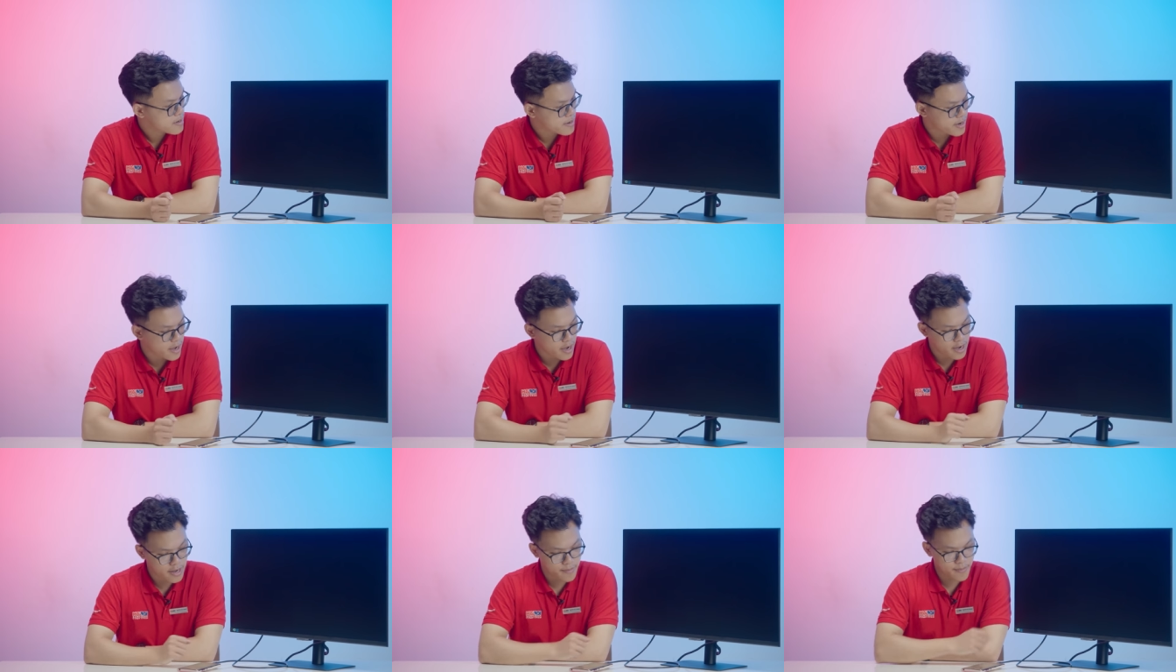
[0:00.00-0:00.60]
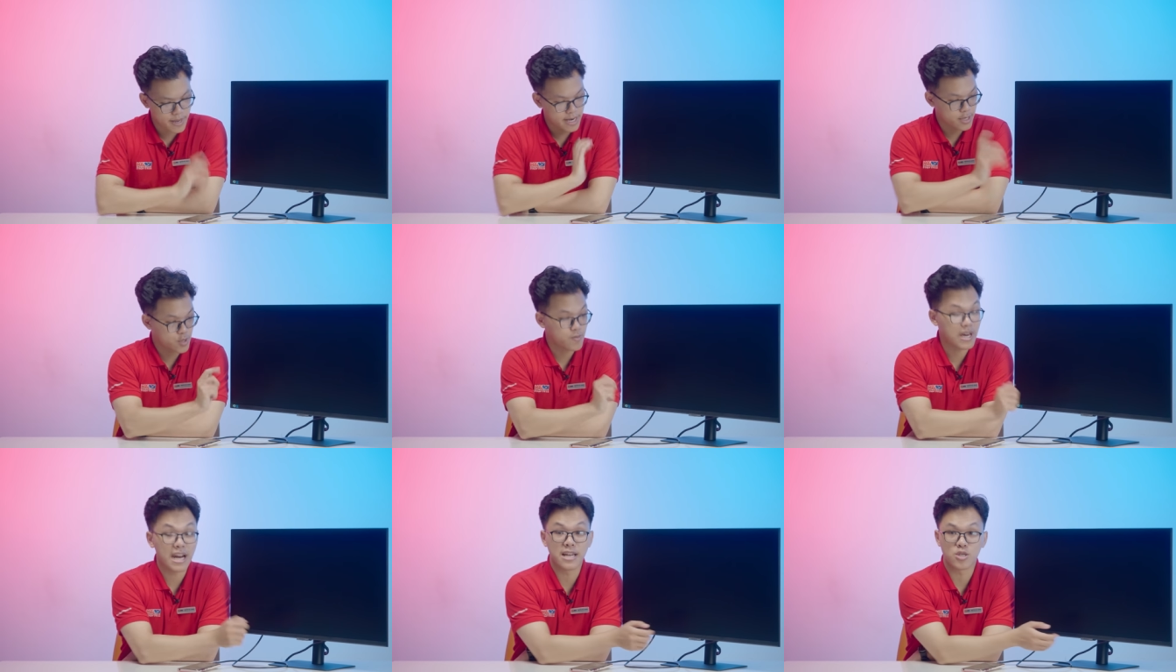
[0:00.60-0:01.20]
Đây, màn hình
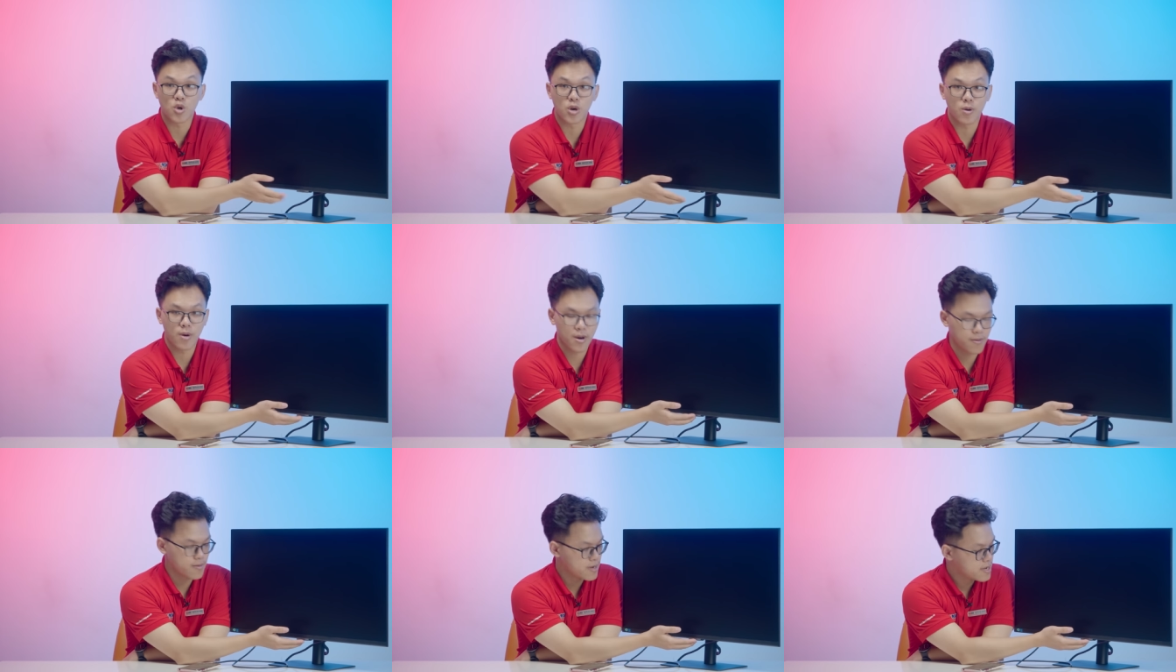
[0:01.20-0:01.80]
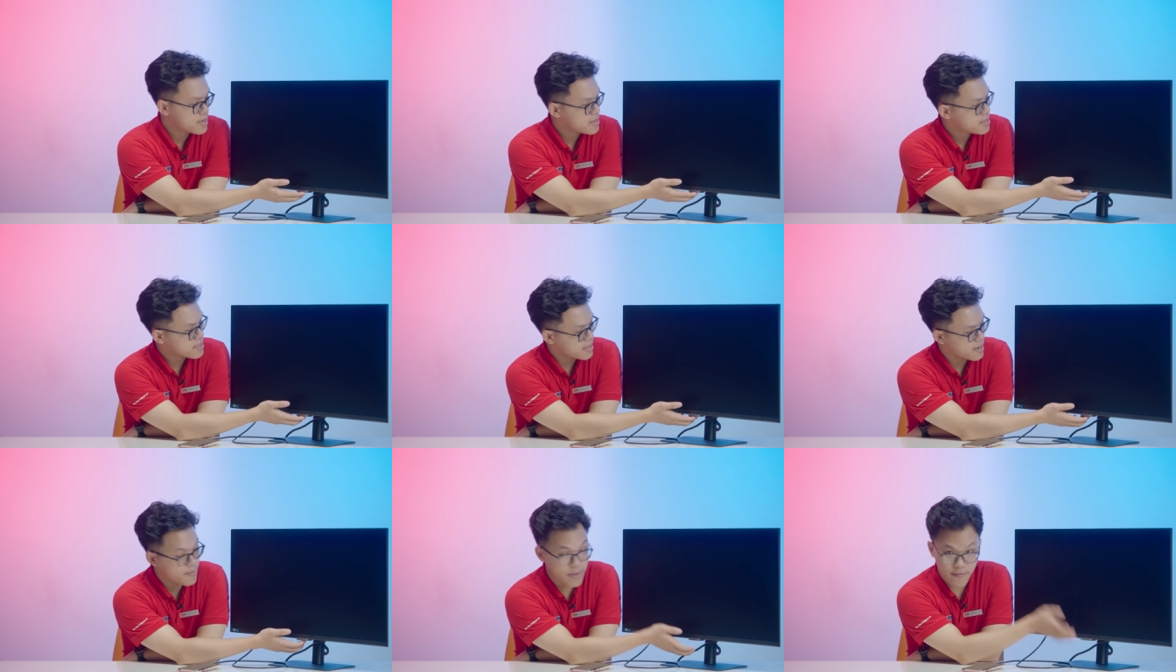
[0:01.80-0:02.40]
chúng ta lên rồi đúng không?
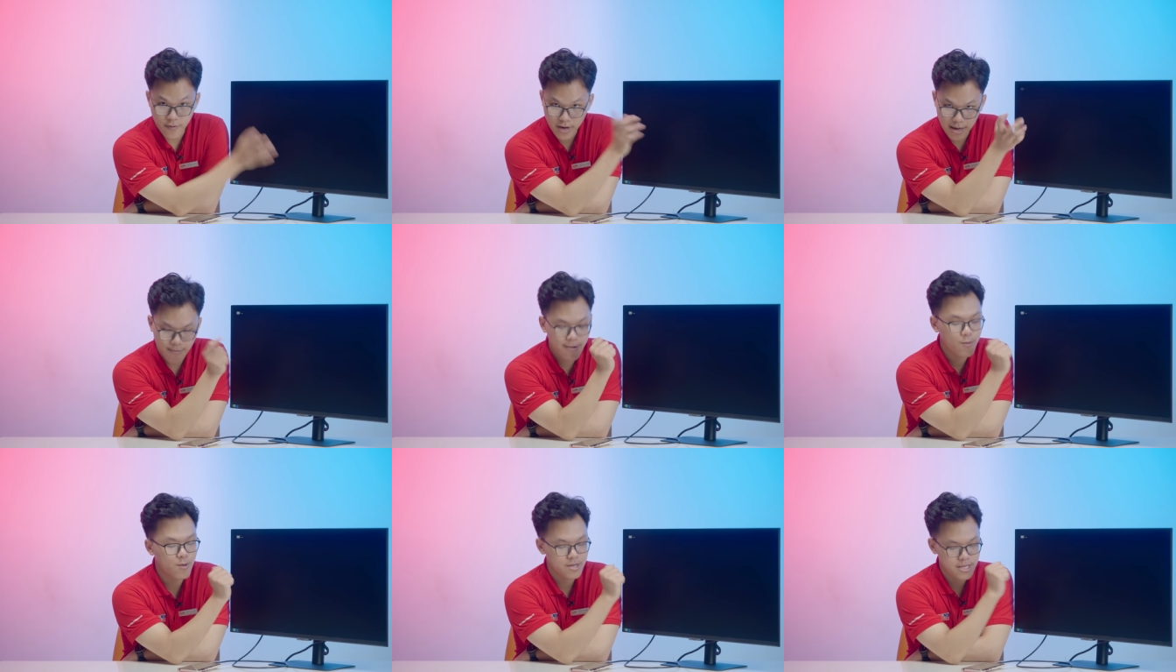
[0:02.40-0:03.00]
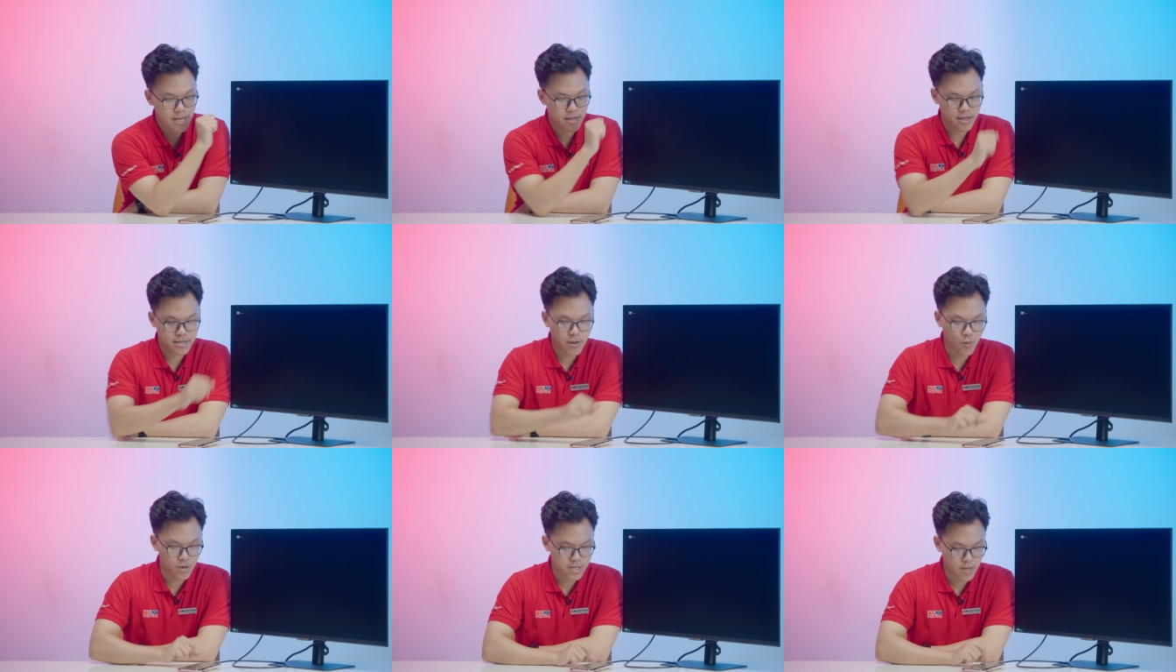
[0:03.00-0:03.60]
Đấy, mình vừa cắm cái nguồn dây
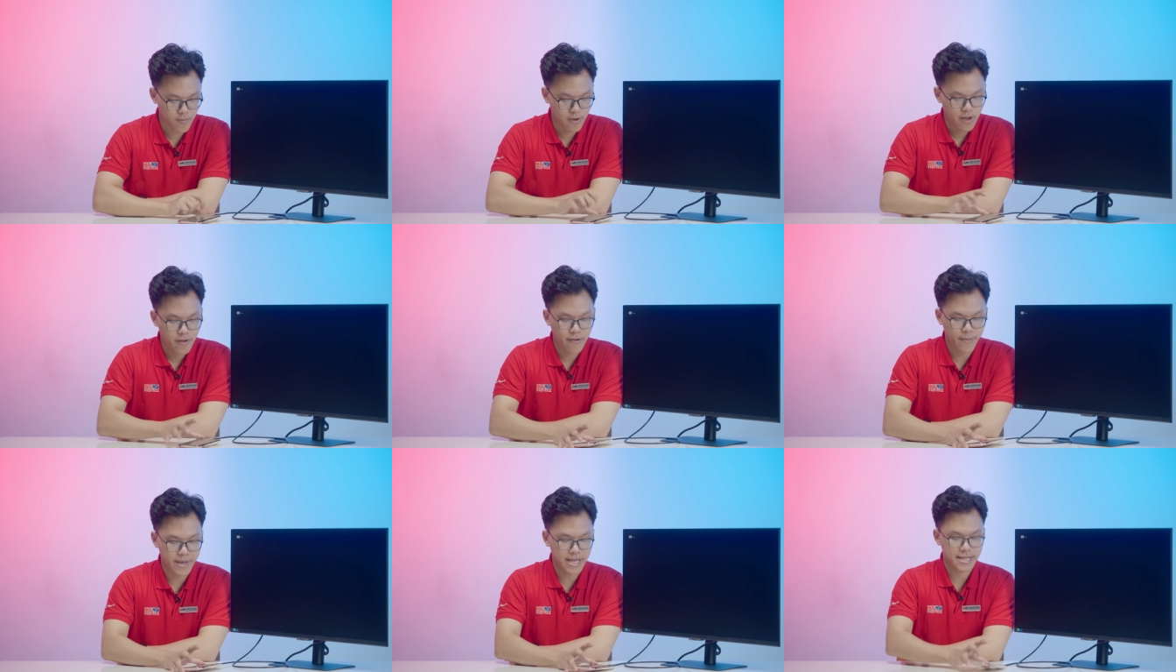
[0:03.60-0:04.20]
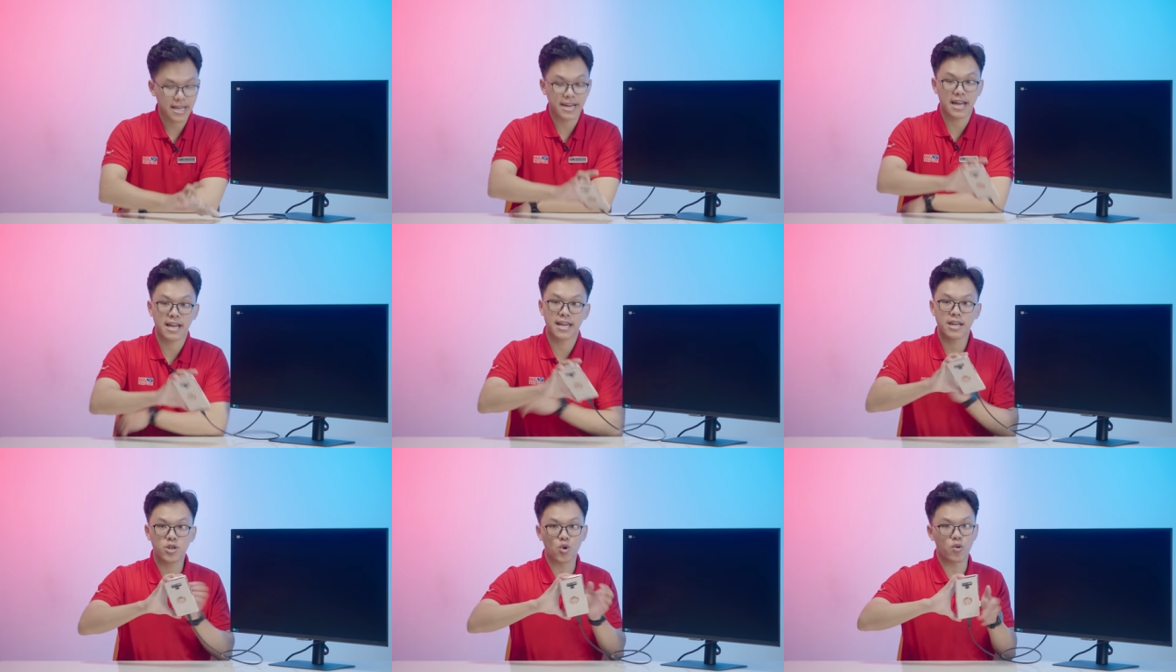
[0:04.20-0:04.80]
dây nguồn xong và mình hiện tại đang
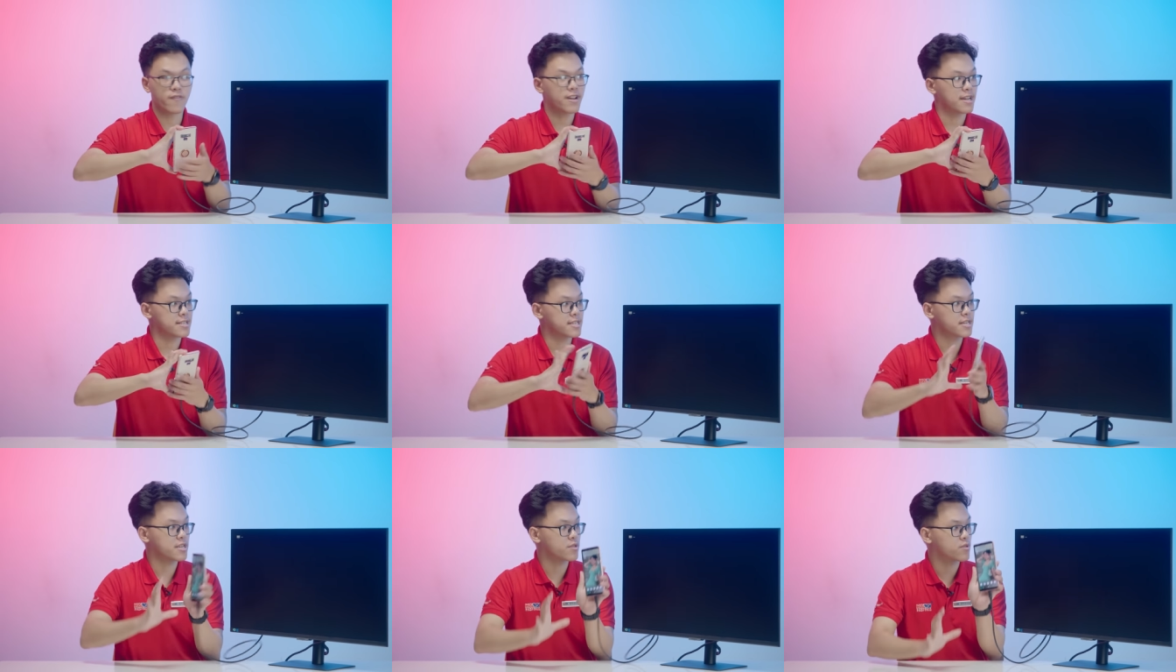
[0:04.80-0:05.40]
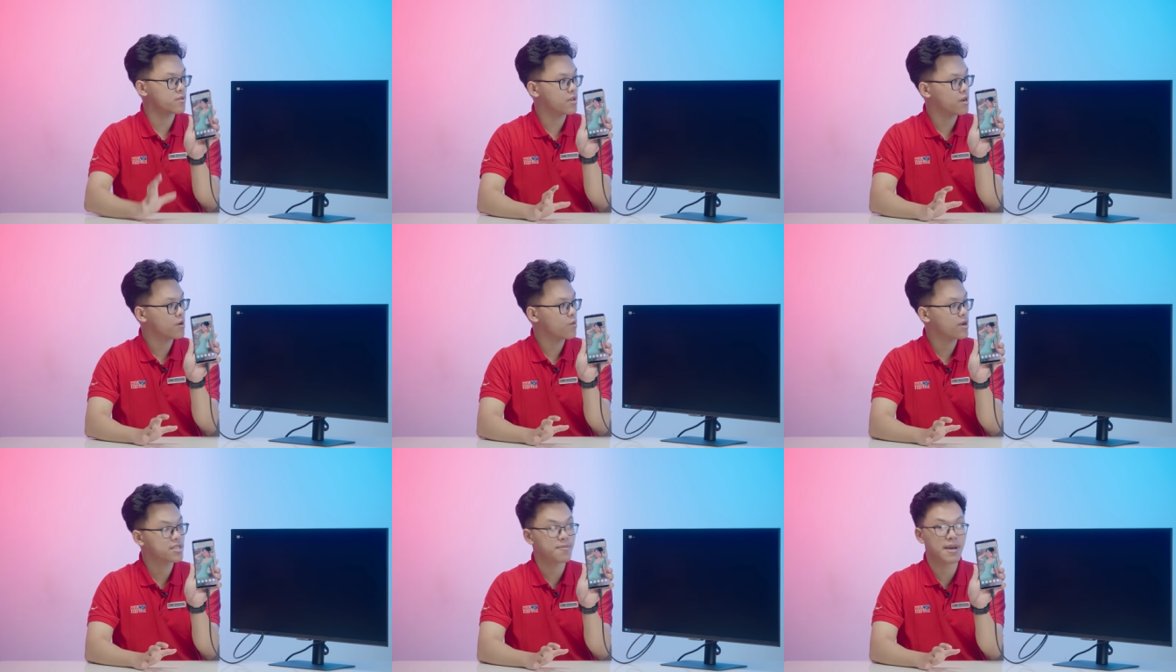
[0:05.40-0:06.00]
kết nối với cả chiếc điện,
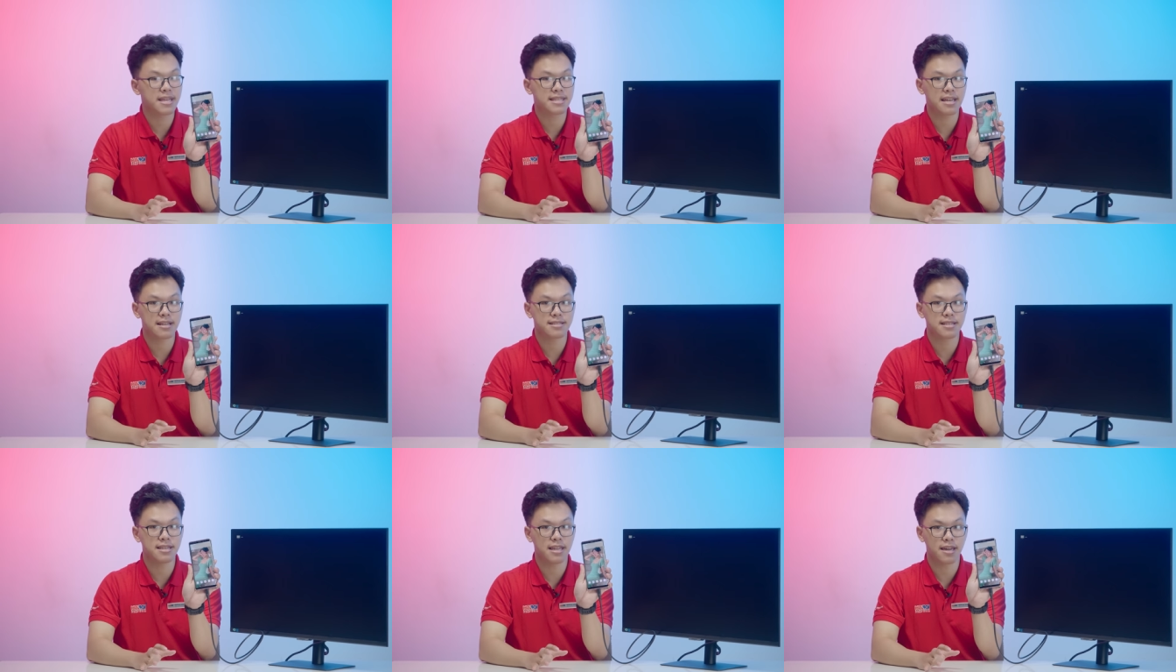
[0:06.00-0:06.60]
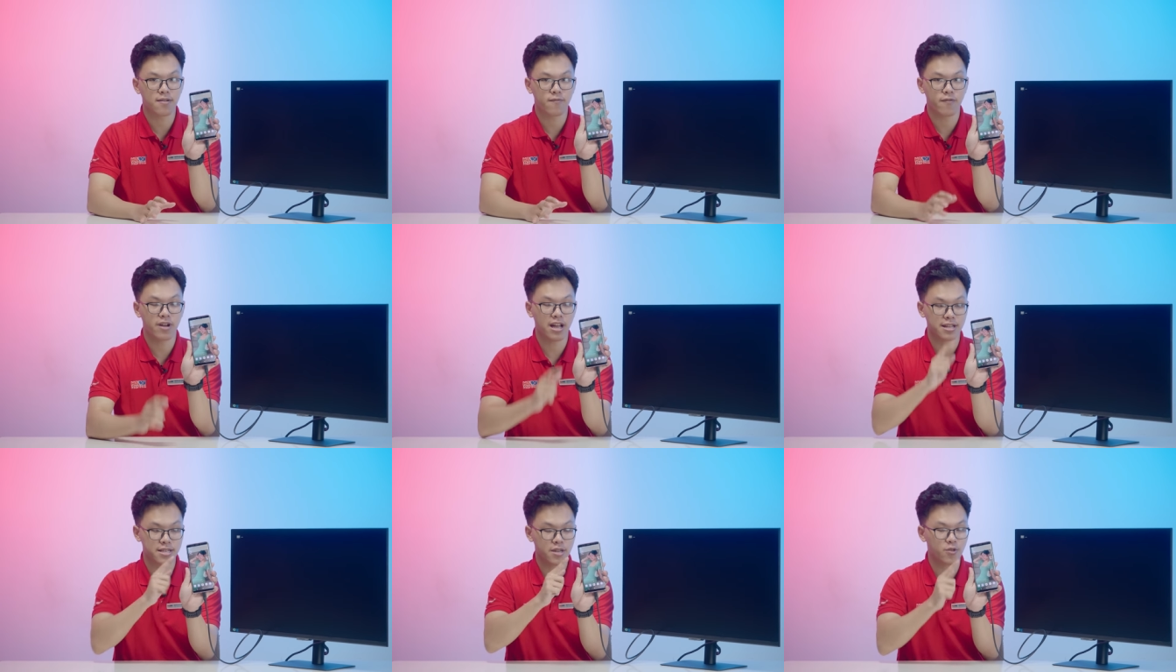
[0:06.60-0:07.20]
uh, u ét bê Type C này với
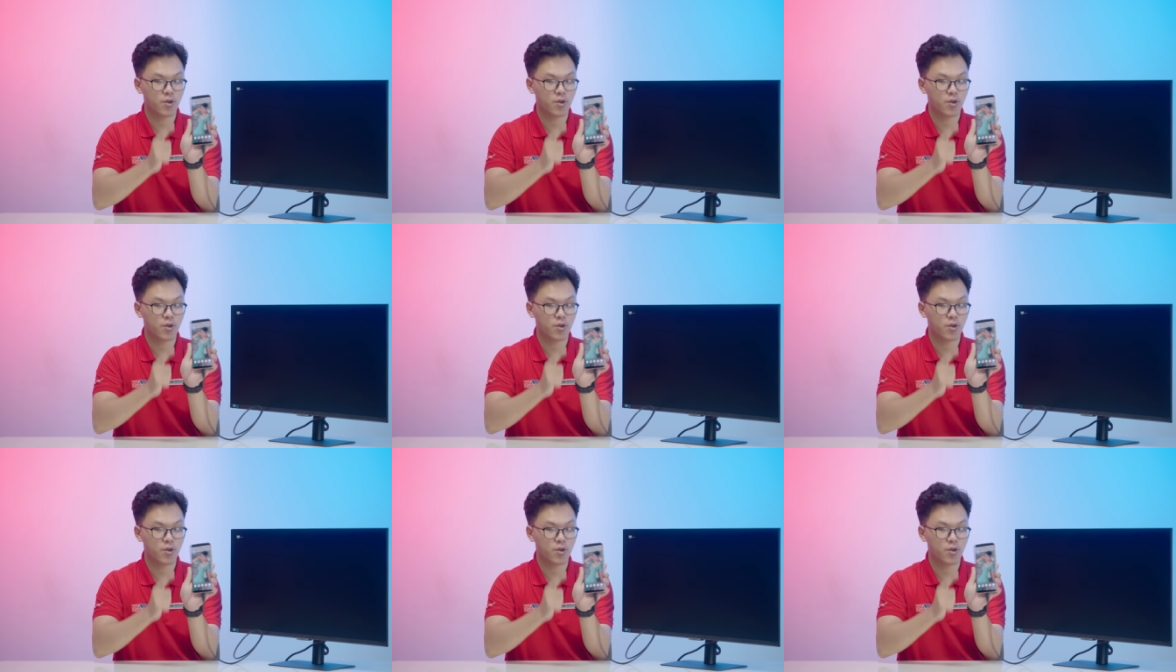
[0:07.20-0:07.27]
cả chiếc